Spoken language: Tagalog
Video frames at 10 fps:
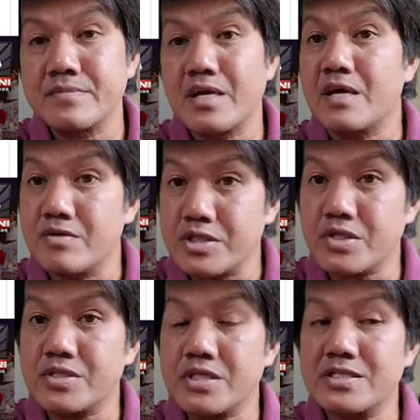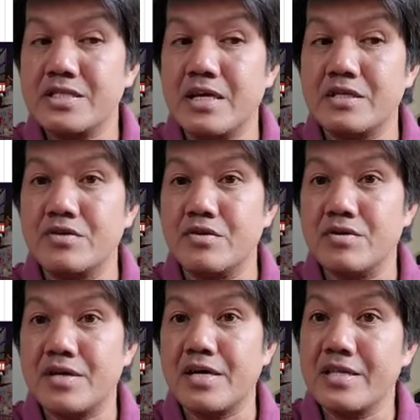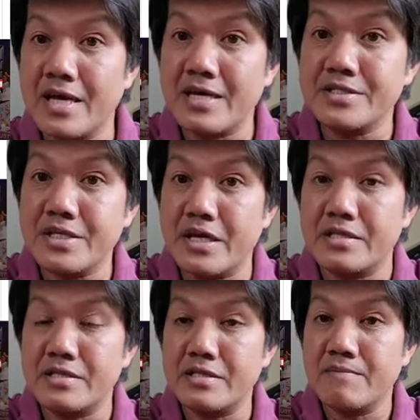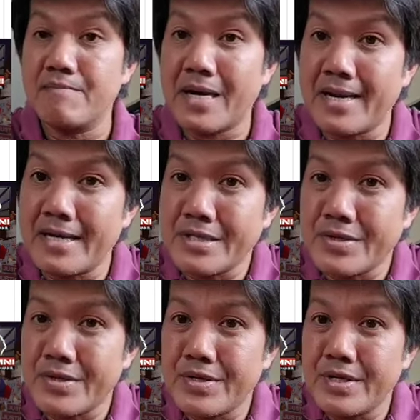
Nakalusot sa Senado. Kaya naan dyan. Para ano?